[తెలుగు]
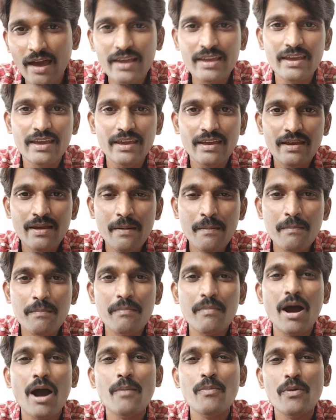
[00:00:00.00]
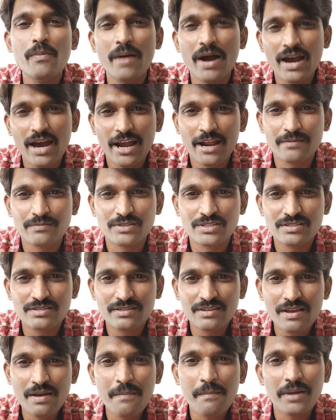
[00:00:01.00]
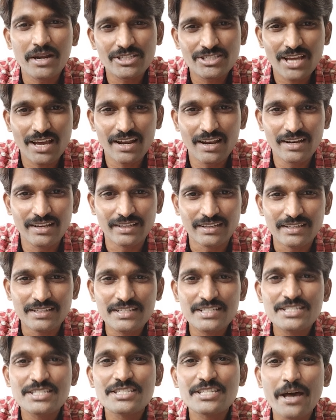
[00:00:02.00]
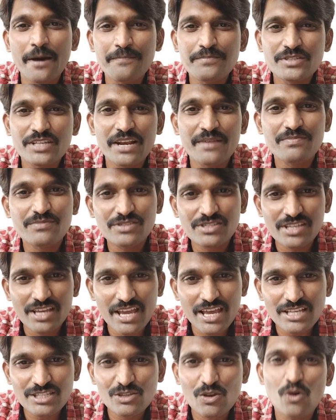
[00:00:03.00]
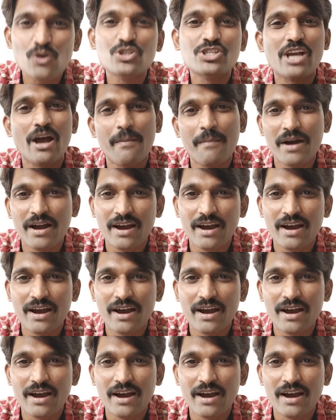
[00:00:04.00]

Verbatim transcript: అలాగే బాబు బంగారమ్స్ మన ఛానల్ని సబ్స్క్రైబ్ చేసుకోవచ్చుగా